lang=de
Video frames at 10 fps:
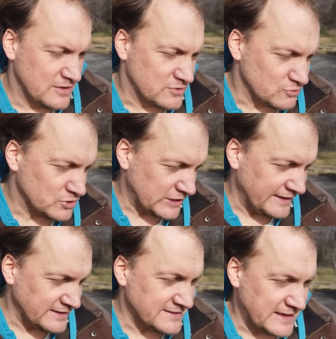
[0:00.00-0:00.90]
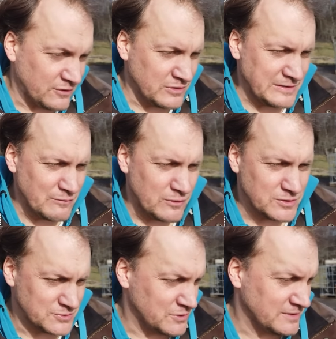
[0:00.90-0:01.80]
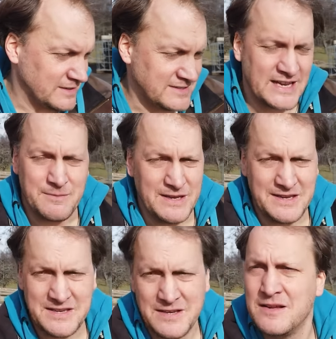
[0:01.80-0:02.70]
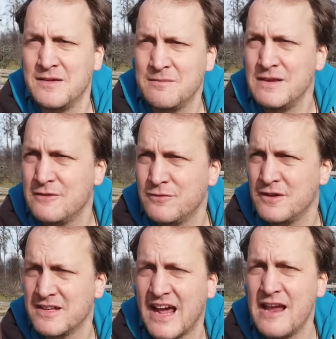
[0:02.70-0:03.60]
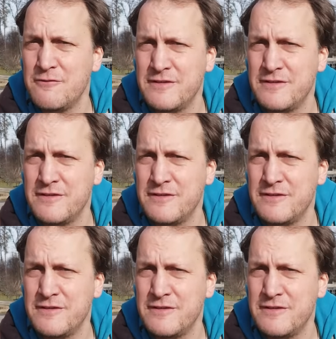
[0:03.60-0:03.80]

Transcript: So stand es auch irgendwo schon, das habe ich mir vor drei,